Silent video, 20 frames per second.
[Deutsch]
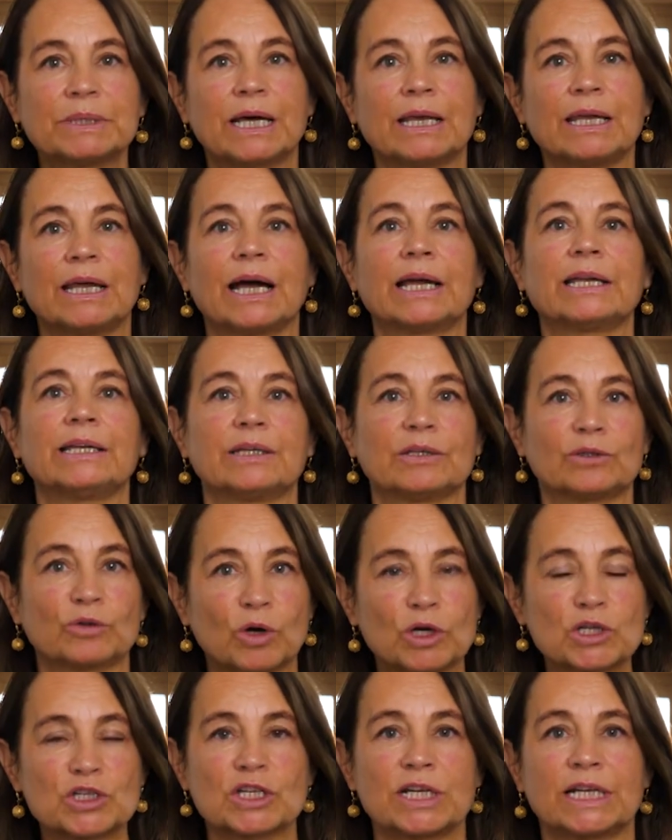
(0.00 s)
Alleine in
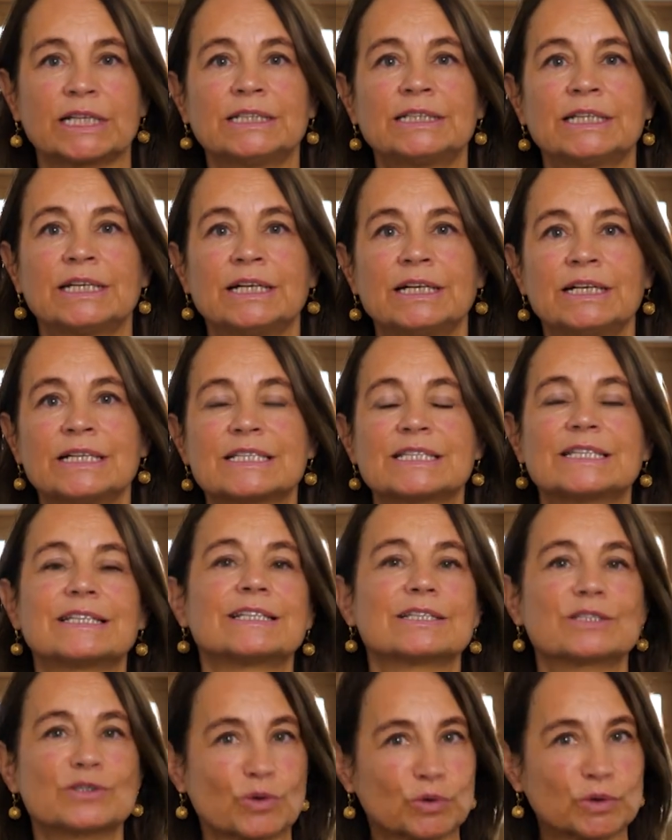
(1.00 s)
Deutschland
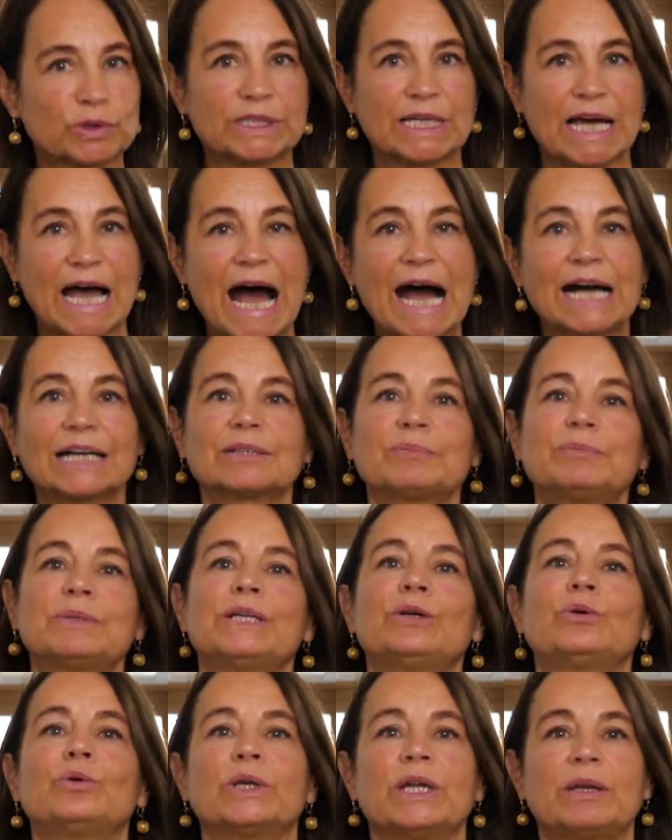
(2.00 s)
sind es rund 8
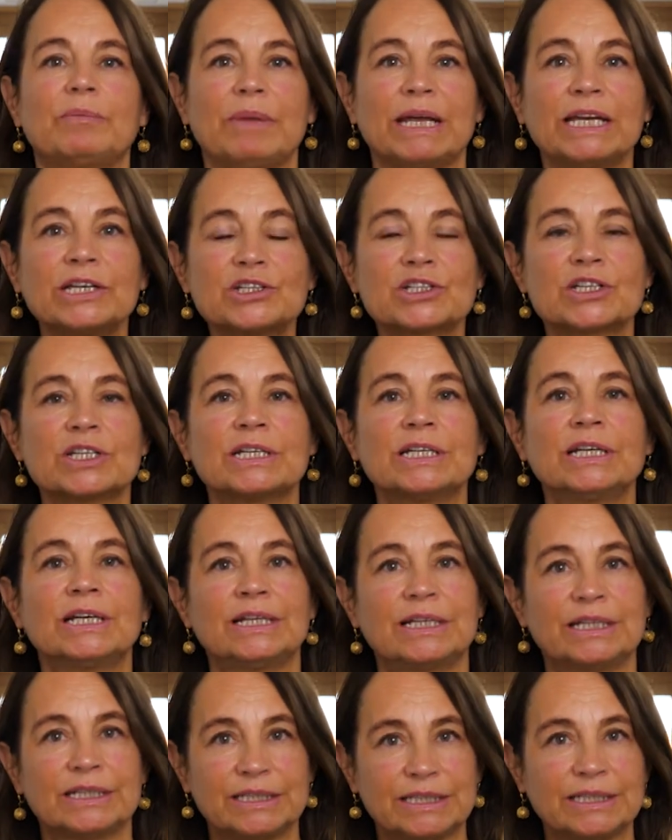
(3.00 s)
Millionen Menschen,
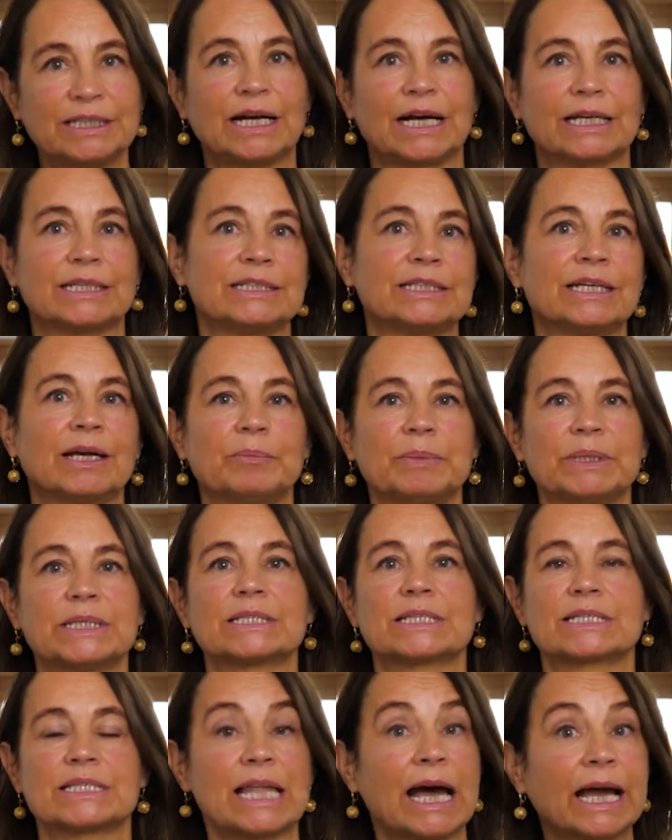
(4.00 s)
die an
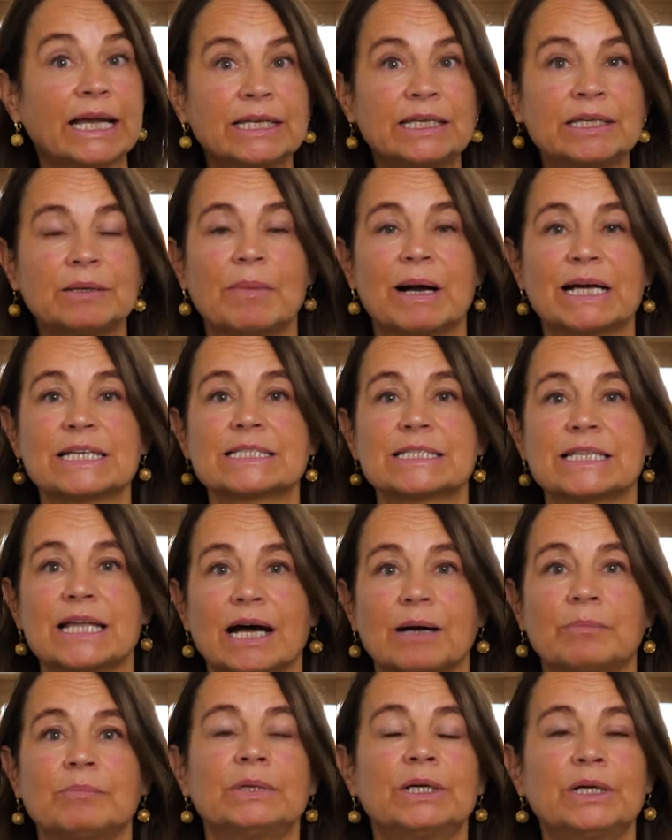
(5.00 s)
Diabetes leiden. Die meisten
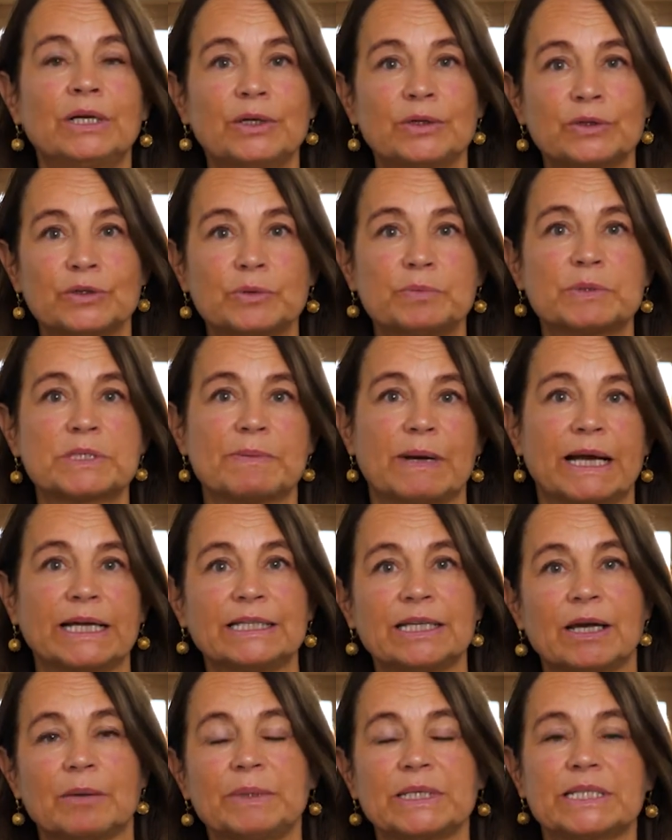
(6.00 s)
haben
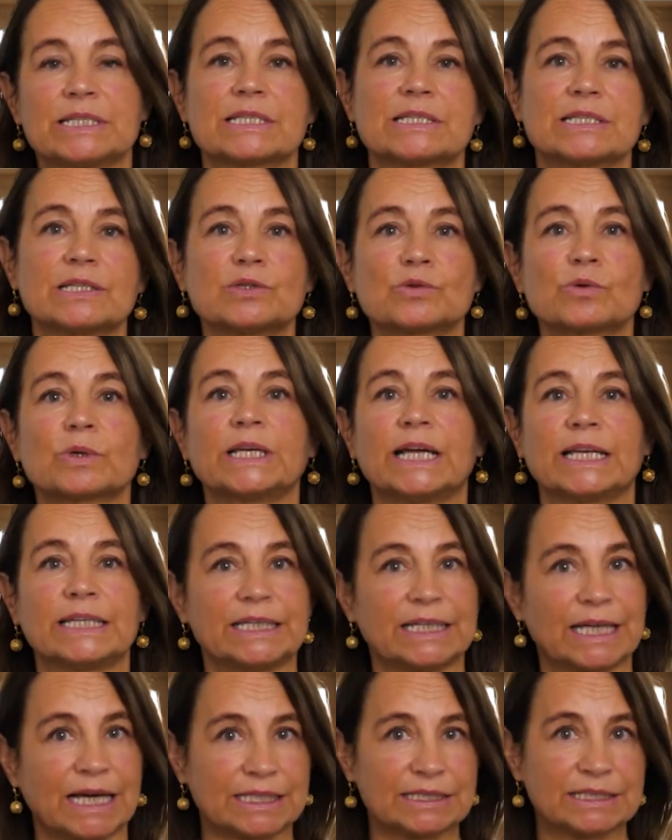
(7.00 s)
Typ-2-Diabetes, den
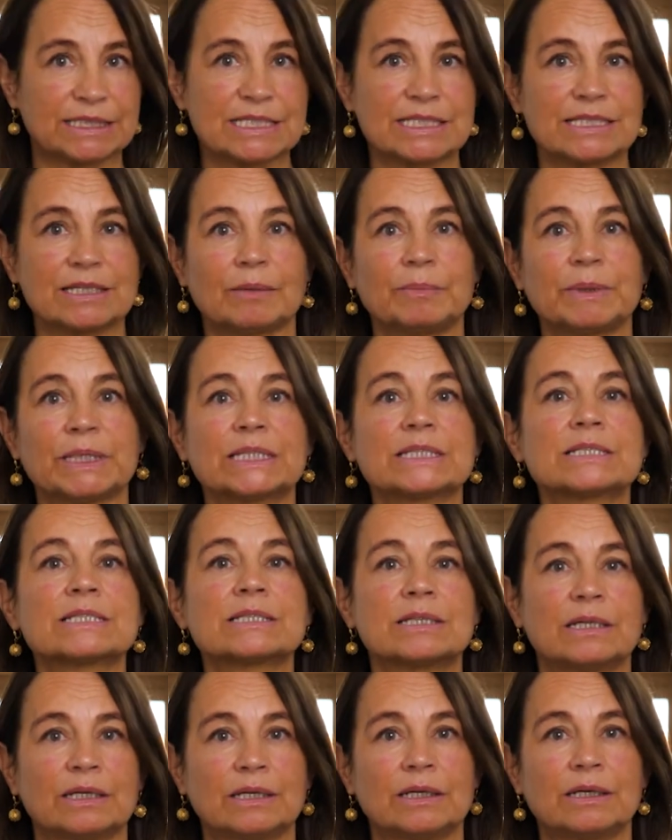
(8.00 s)
sogenannten
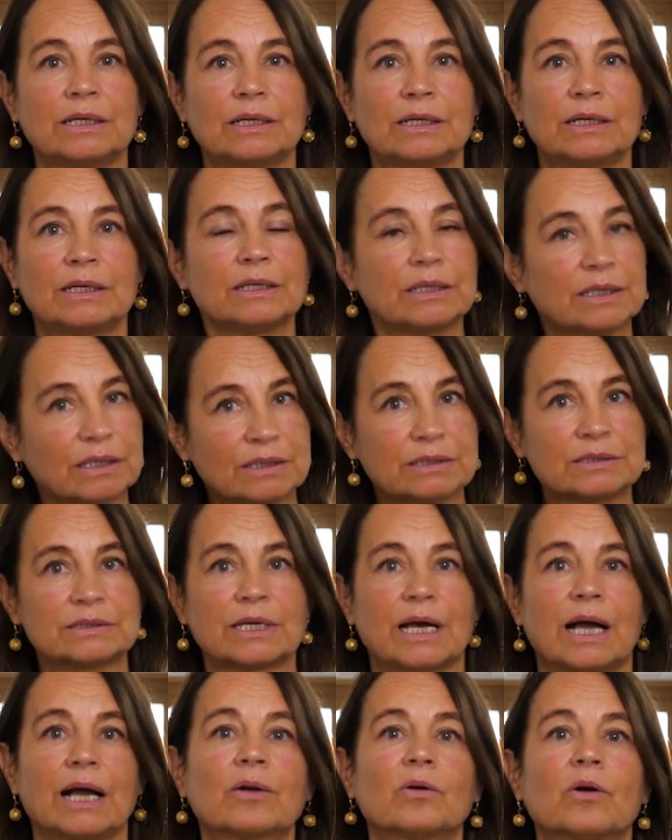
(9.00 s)
Altersdiabetes. Jeden
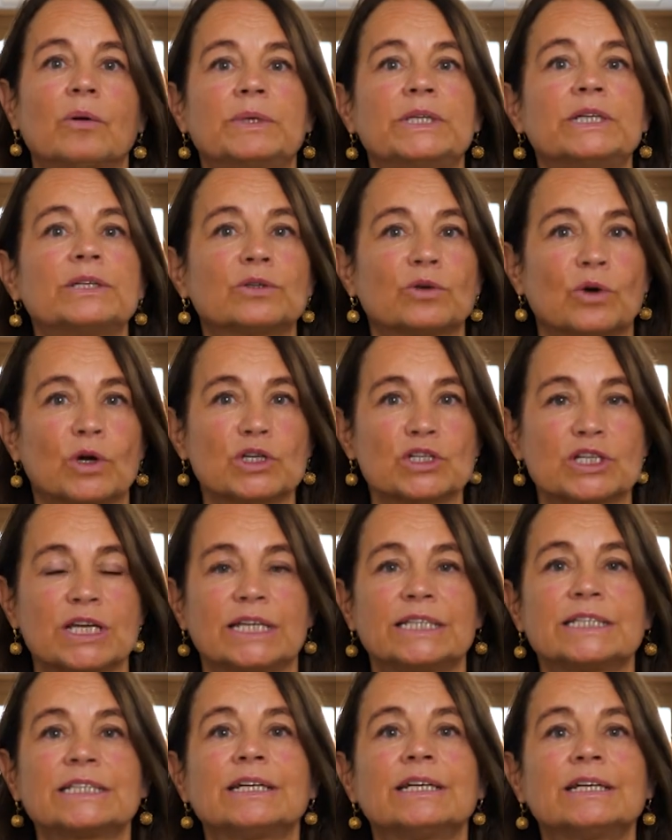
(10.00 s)
Tag kommen in
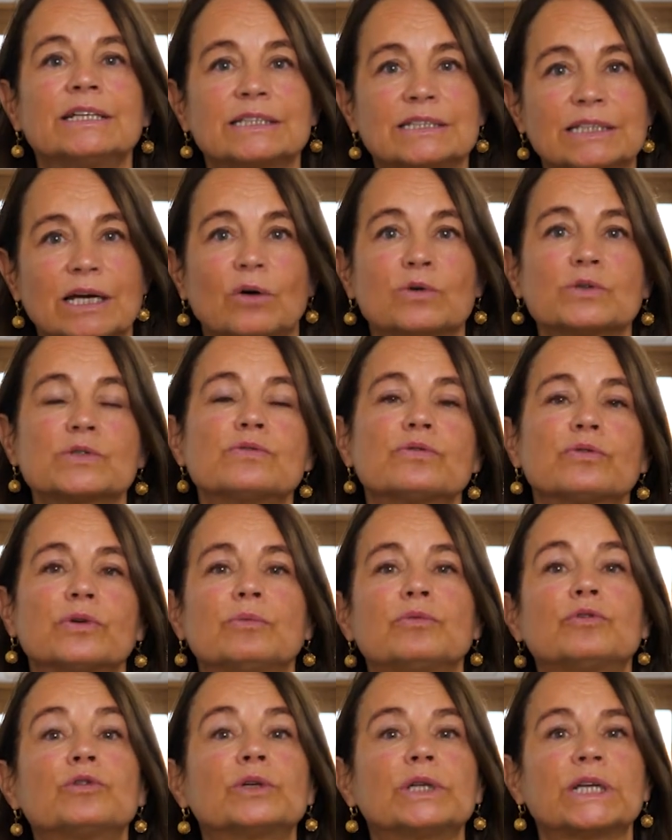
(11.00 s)
Deutschland
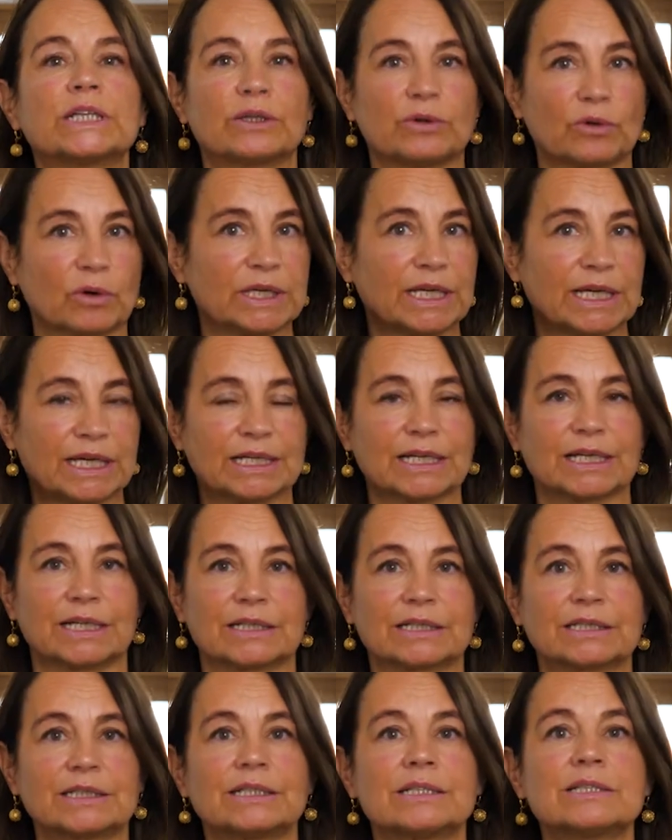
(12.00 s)
1500
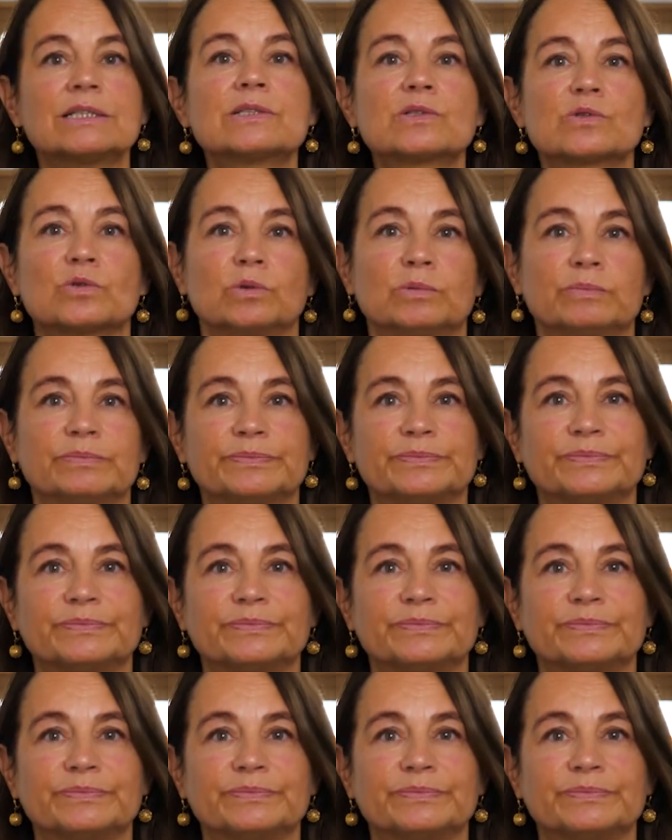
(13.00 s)
Neuerkrankte hinzu.